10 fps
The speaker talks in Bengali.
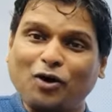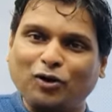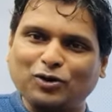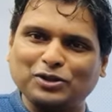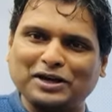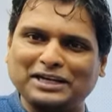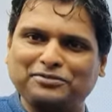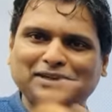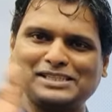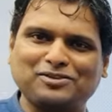অঙ্ক দয়ের
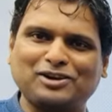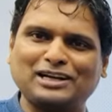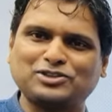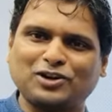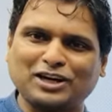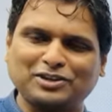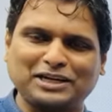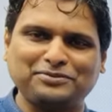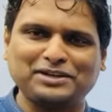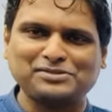ডিফারেন্স ইকুয়াল সংখ্যা
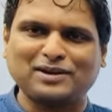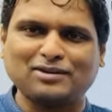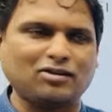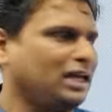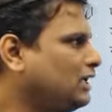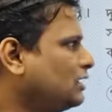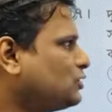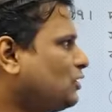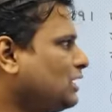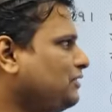দয়ের ডিফারেন্স ভাগ নয়
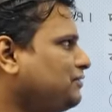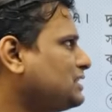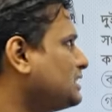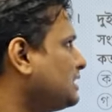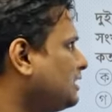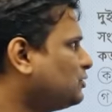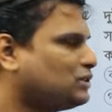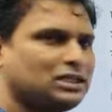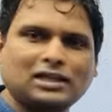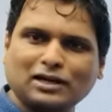সংখ্যার ডিফারেন্স আসে
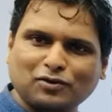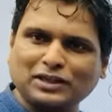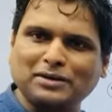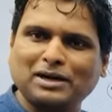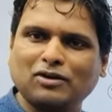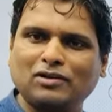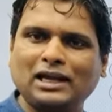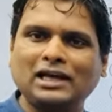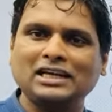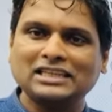তেষট্টি তাকে নয় দিয়ে ভাগ করলে